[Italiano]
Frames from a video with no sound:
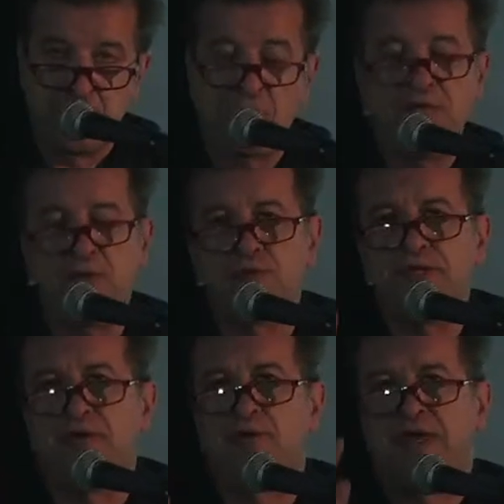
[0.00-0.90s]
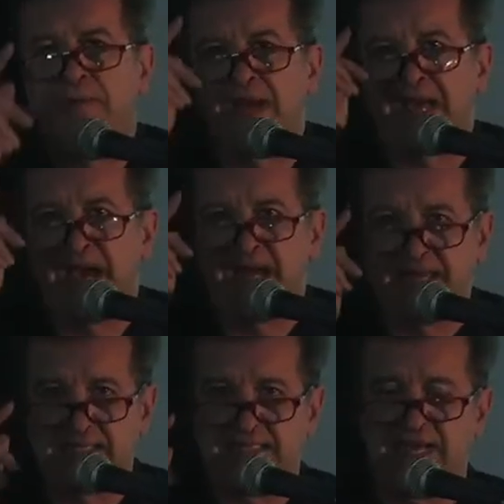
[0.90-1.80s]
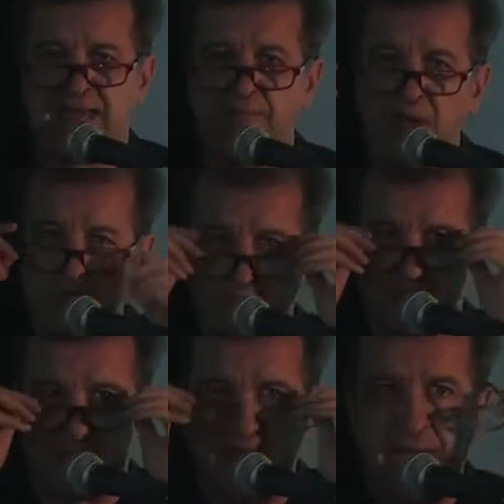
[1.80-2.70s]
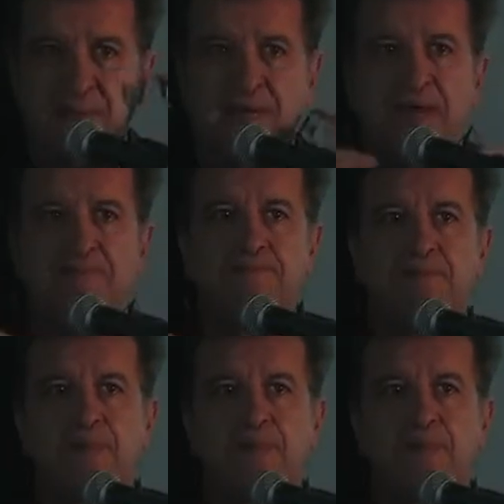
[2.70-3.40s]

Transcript: Ora io non dico che magari sarebbe auspicabile